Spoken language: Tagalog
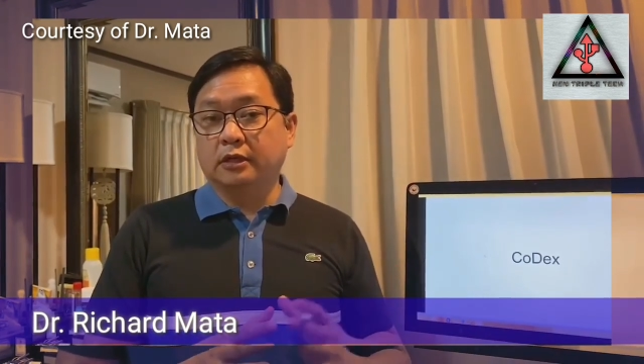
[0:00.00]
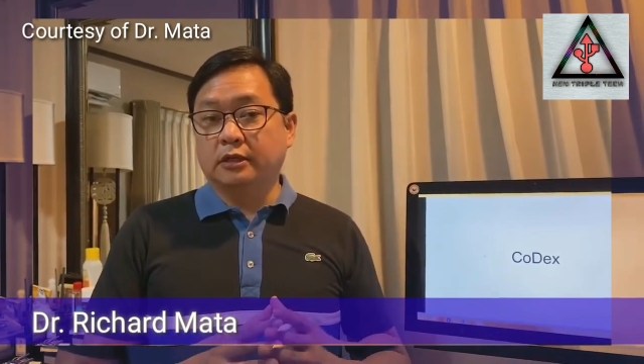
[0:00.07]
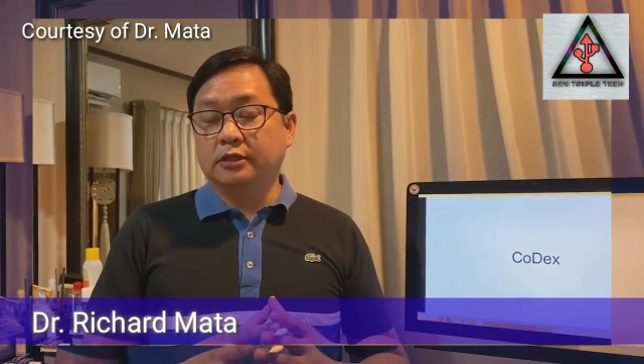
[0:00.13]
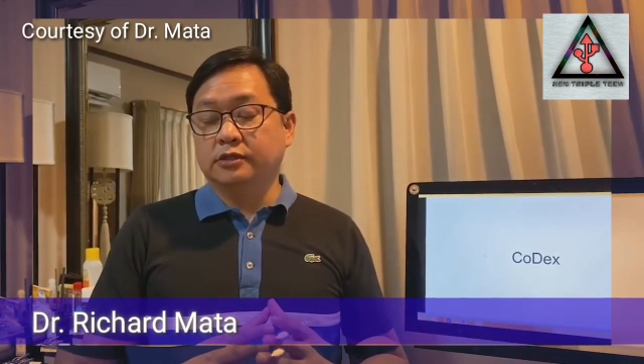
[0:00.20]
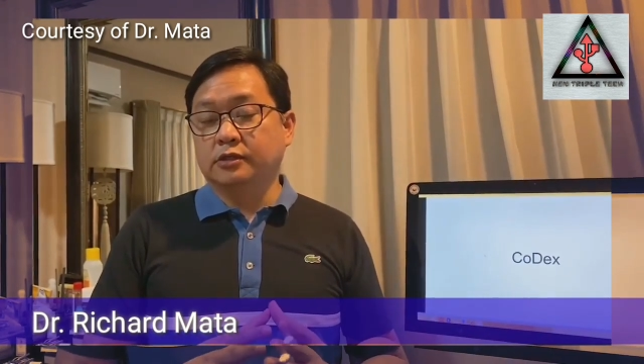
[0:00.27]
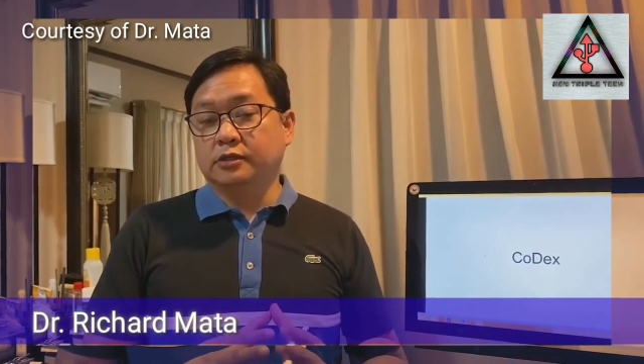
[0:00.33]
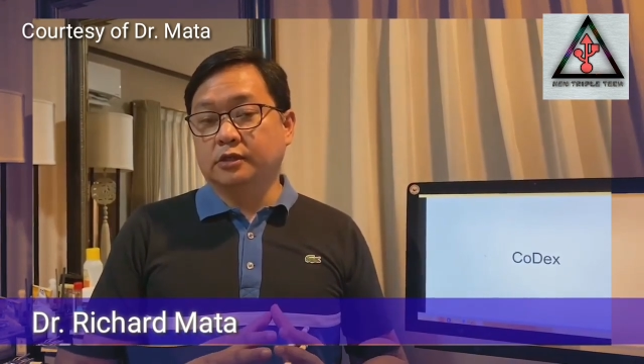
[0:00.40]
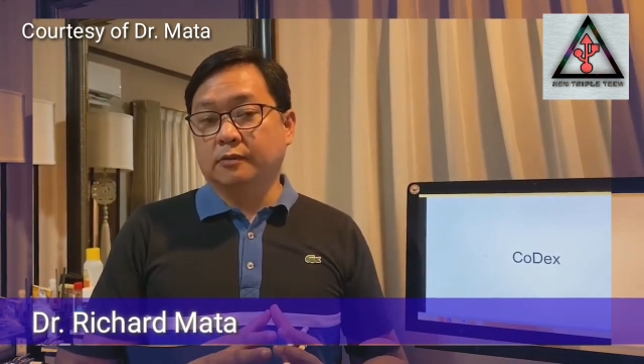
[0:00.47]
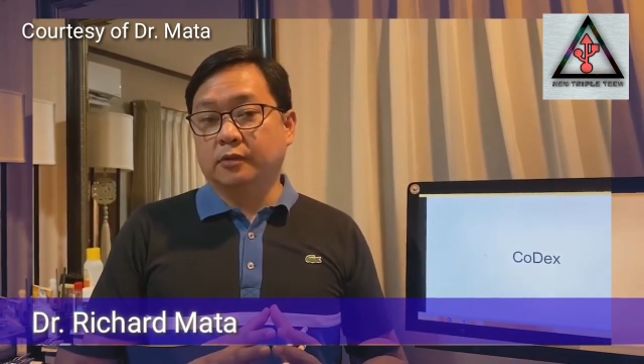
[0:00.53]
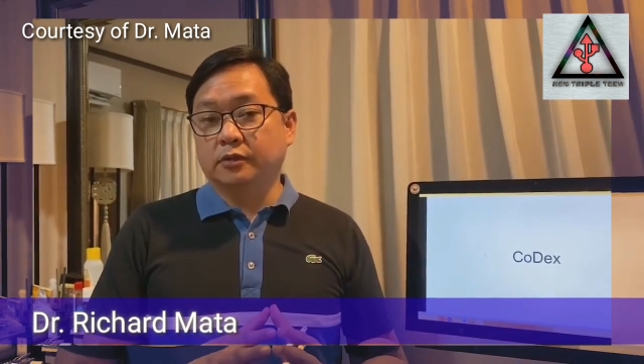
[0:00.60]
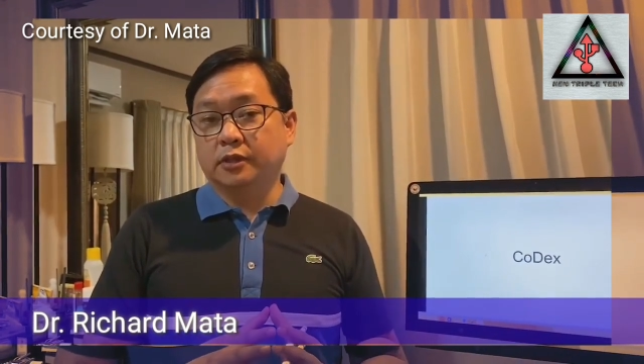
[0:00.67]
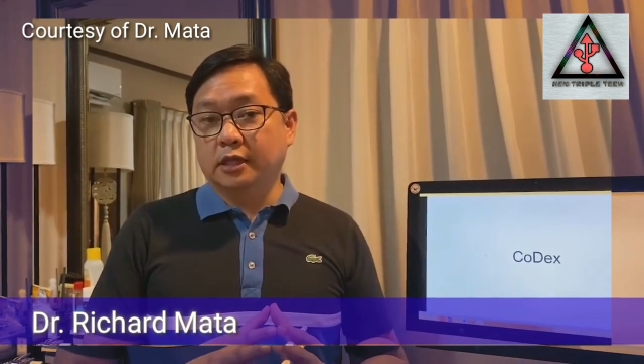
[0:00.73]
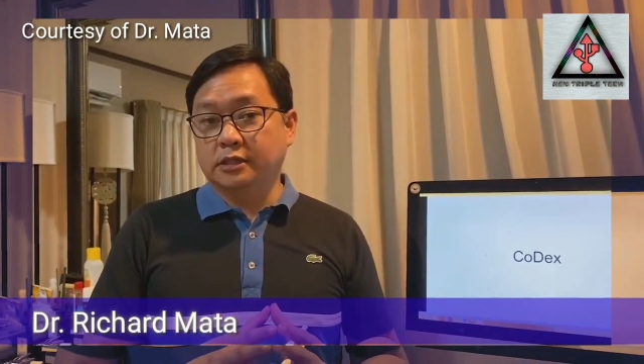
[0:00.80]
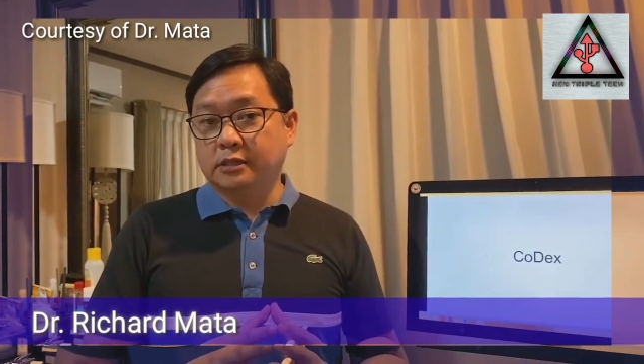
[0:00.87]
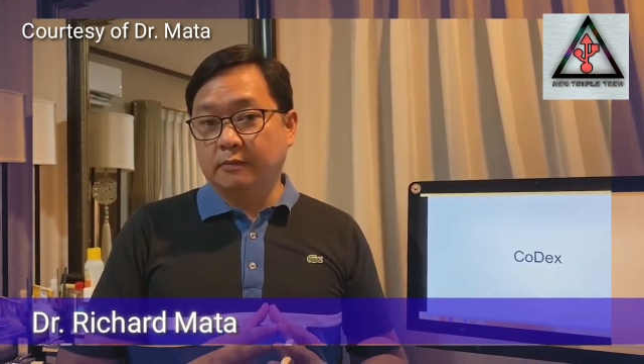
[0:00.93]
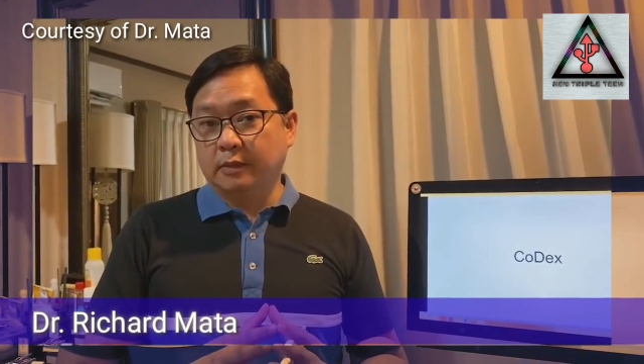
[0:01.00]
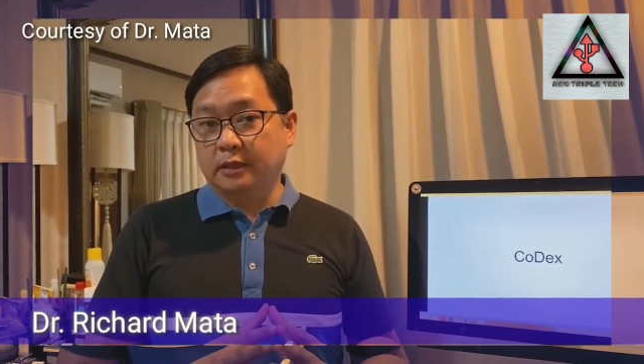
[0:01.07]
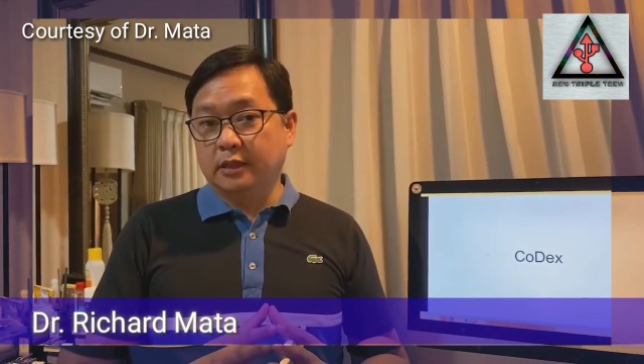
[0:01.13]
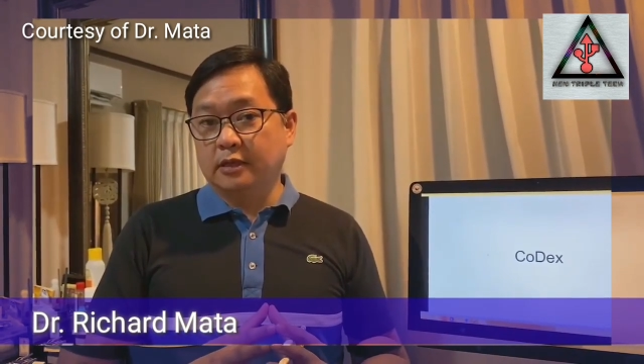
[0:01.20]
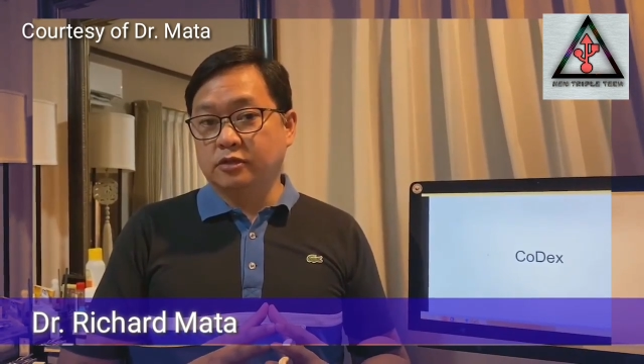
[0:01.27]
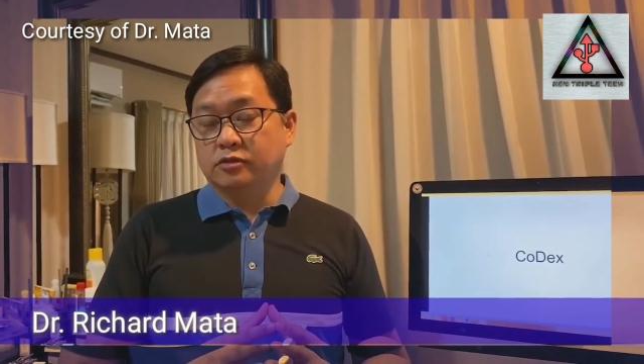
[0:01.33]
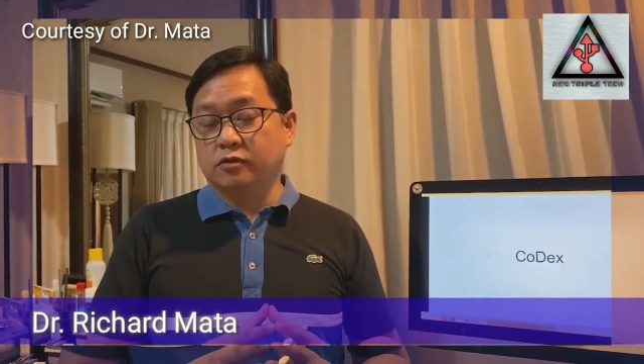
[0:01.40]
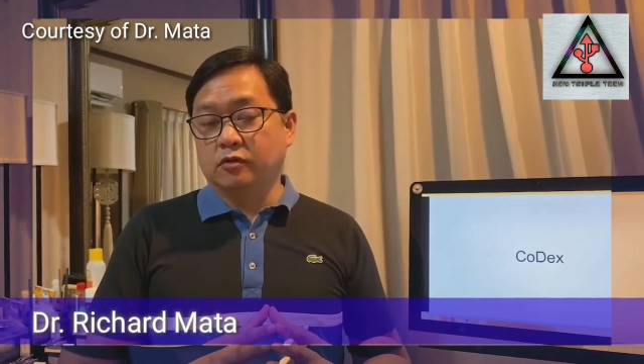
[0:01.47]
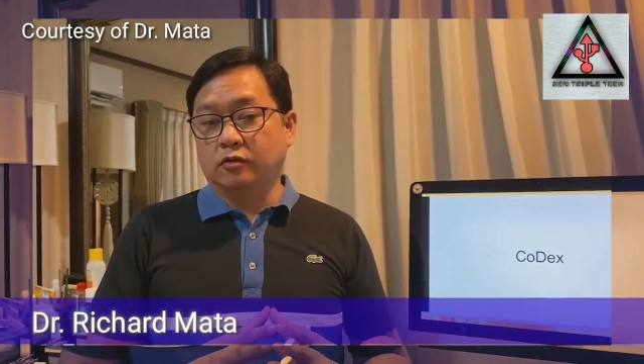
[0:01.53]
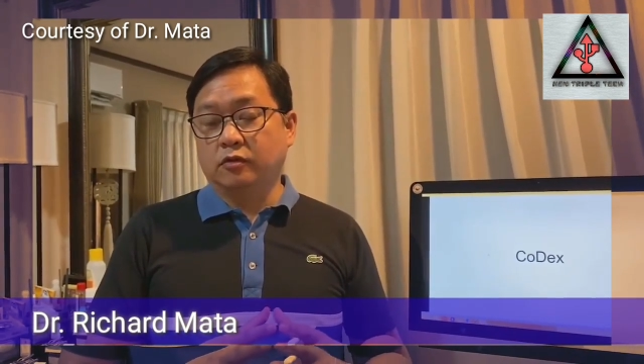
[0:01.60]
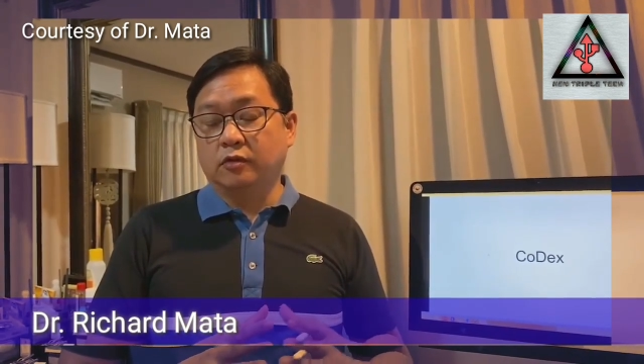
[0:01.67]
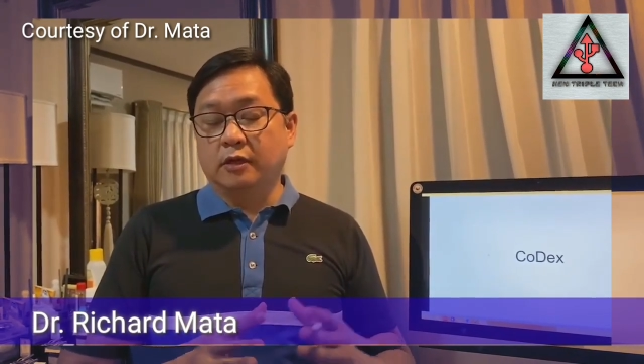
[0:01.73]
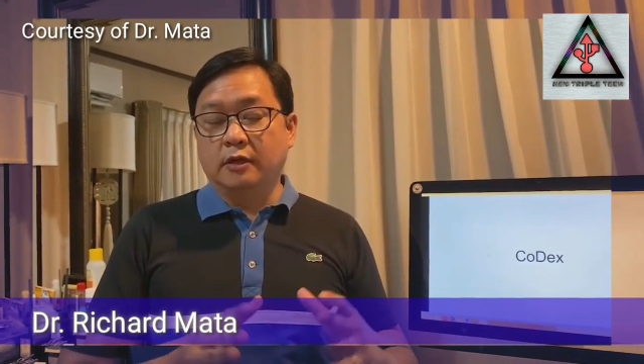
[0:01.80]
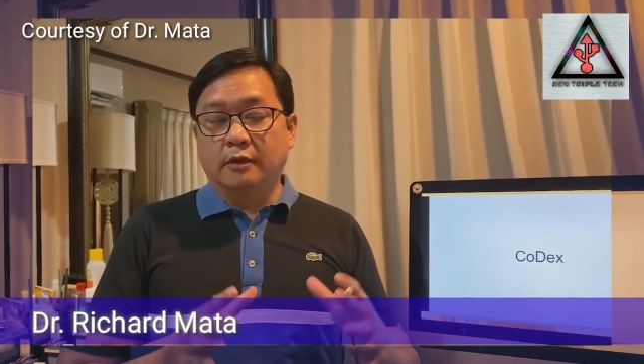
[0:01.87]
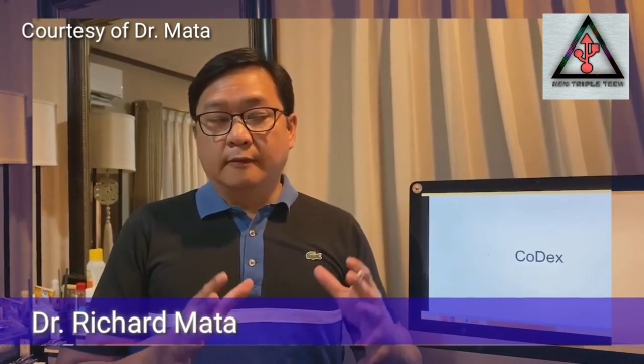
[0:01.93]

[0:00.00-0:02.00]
research about dexamethasone